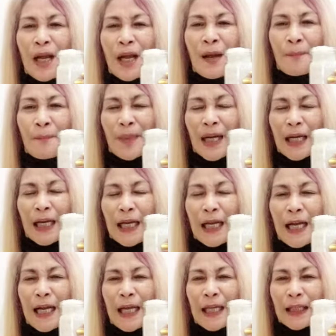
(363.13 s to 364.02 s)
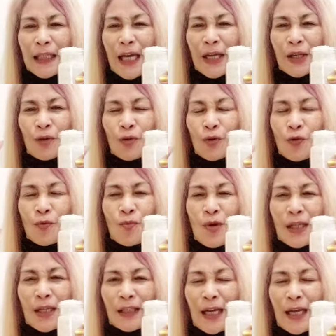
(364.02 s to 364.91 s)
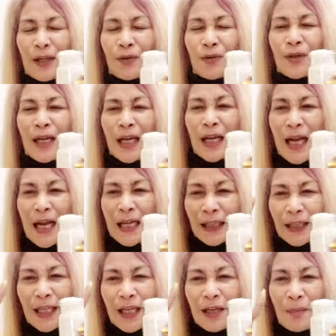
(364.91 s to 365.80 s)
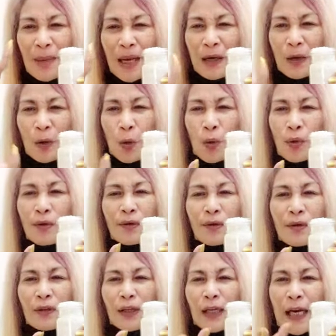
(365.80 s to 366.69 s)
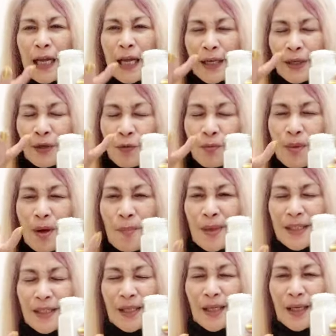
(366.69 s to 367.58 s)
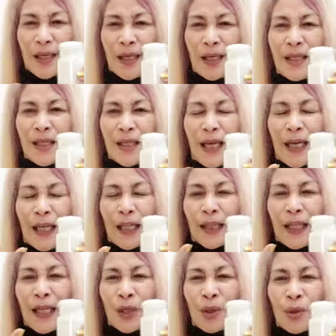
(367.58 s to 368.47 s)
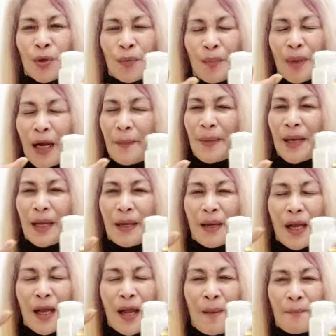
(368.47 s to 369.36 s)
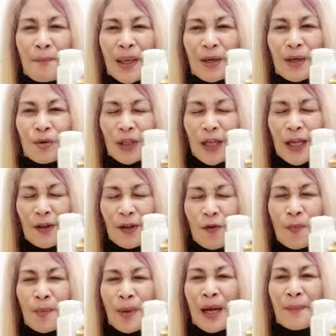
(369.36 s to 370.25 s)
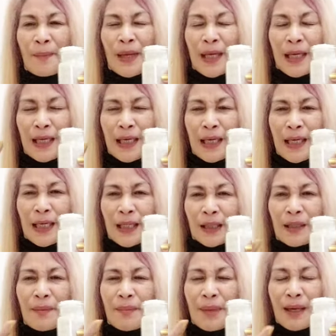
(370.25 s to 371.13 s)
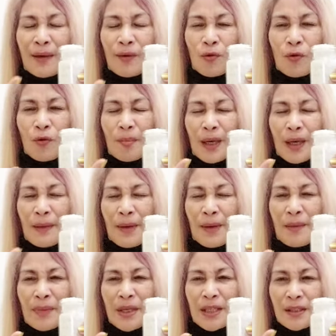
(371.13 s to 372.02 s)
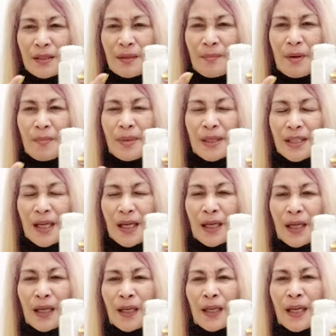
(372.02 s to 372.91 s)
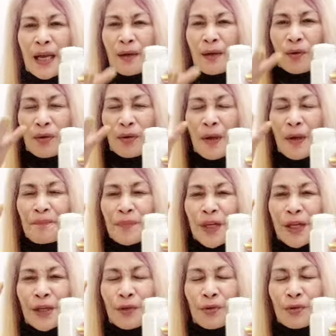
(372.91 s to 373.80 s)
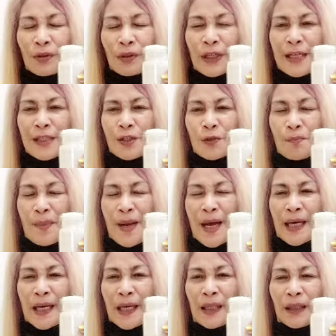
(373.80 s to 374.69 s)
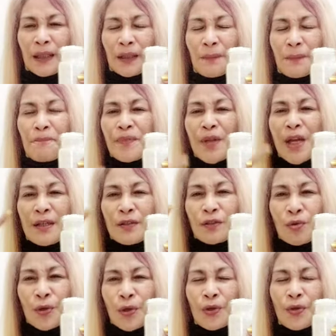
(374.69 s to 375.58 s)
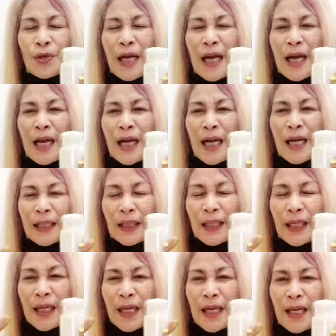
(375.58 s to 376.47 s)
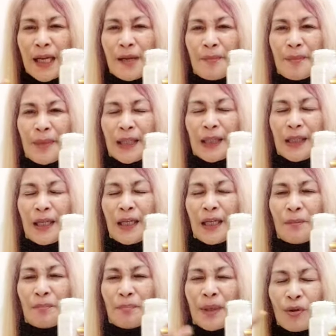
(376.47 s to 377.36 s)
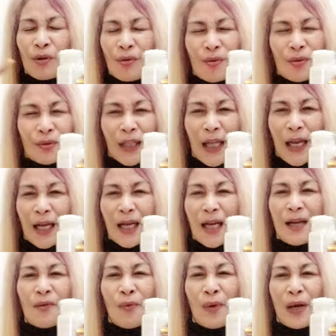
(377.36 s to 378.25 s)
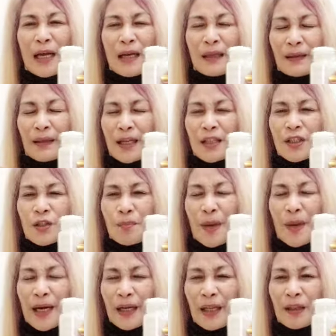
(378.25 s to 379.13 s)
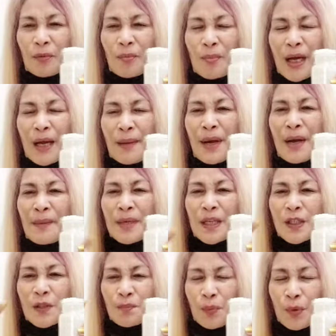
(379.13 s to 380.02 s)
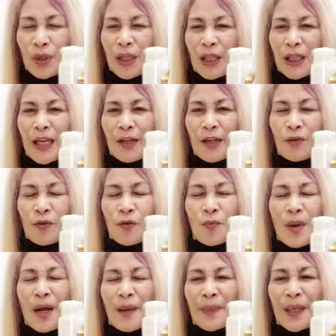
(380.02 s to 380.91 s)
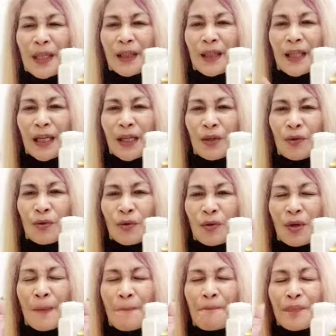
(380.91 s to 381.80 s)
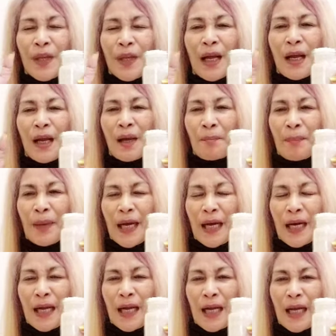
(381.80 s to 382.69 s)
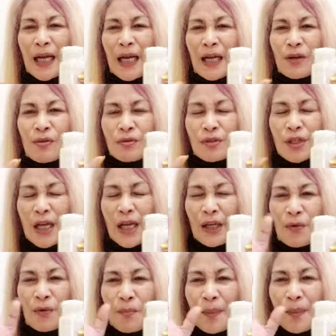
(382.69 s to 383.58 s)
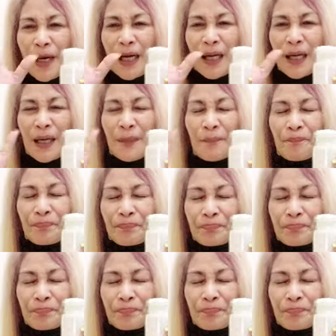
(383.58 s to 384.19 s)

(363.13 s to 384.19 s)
maglagay tayo, kumuha tayo ng ating mangkok na yung babasagin kahit na yung mga meron tayong mga maliliit na mangkok mga mamis na babasagin na yung transparent. So, yun ang ating gagamitin. Pero kung talagang walang transparent, mga mamis, pwede tayong gumamit na yung parang ano siya, yung parang